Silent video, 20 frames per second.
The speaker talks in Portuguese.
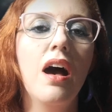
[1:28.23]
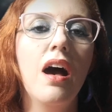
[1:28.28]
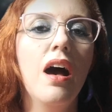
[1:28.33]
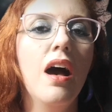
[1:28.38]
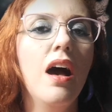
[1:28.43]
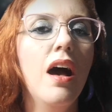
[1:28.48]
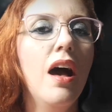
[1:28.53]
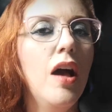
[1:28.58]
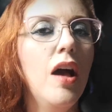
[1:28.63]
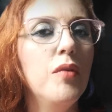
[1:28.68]

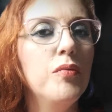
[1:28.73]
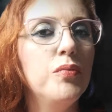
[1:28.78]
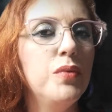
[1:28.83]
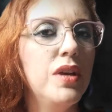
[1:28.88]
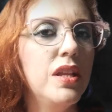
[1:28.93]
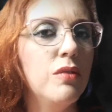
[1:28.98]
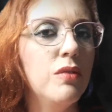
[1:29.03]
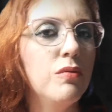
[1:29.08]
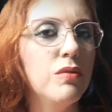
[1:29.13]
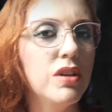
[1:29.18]

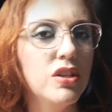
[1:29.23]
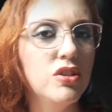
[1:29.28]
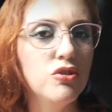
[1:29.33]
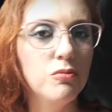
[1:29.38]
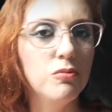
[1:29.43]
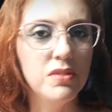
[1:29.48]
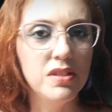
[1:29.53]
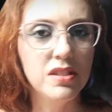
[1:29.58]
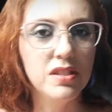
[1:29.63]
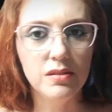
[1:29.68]
haver alguém te
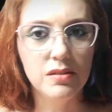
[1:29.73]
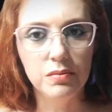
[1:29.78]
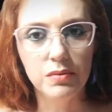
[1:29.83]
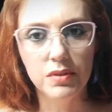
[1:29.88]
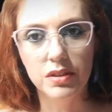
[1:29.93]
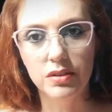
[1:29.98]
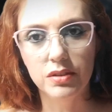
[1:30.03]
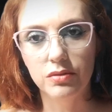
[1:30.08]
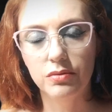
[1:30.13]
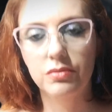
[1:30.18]

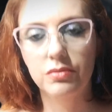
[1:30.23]
observando?